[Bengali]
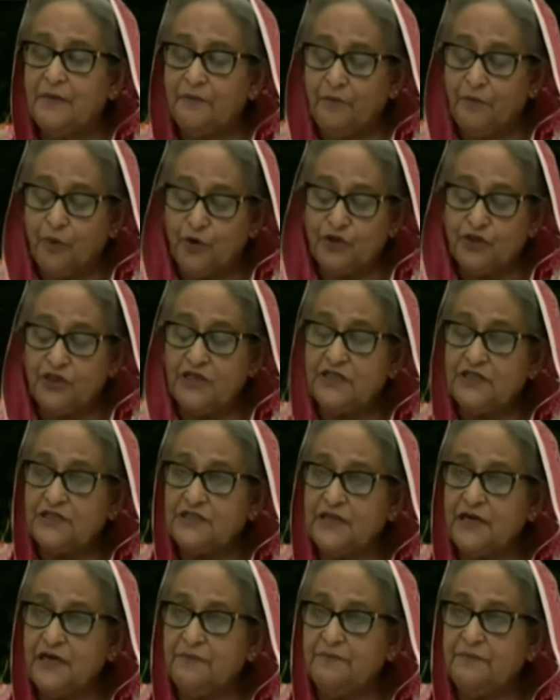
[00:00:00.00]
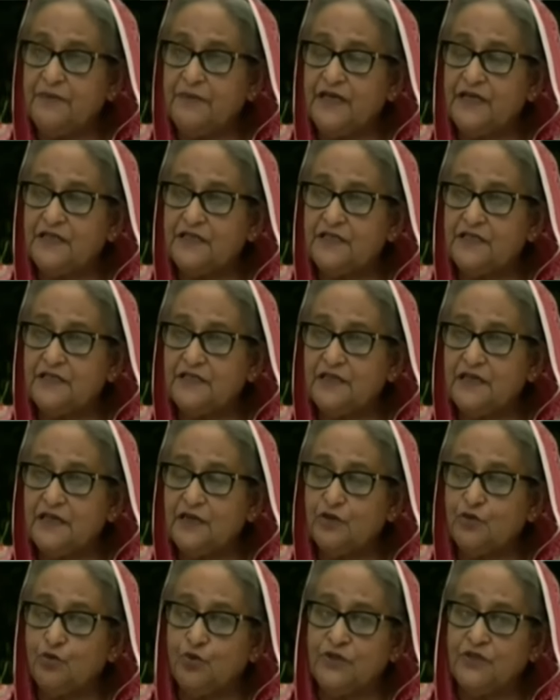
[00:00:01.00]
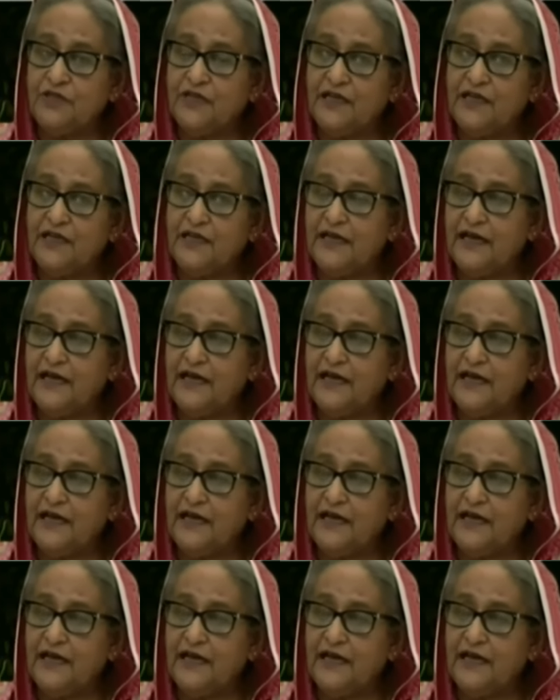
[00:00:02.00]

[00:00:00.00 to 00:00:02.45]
পঁচিশ ছাব্বিশ দুই দিনই